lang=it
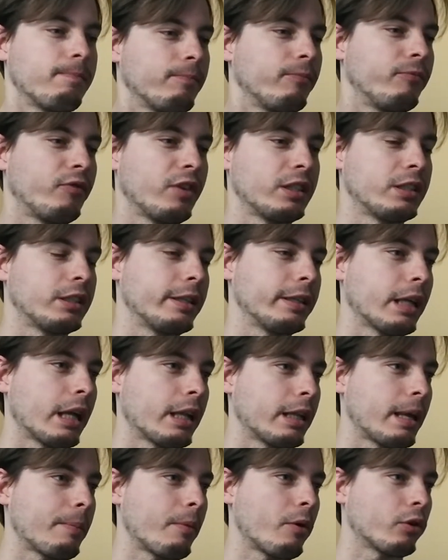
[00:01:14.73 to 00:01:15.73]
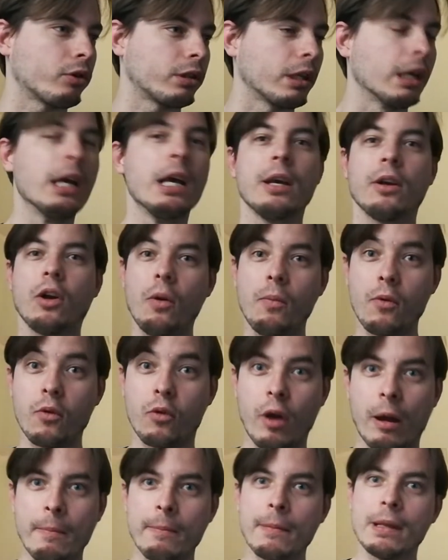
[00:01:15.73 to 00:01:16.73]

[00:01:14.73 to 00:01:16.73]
festività dei morti. Comunque.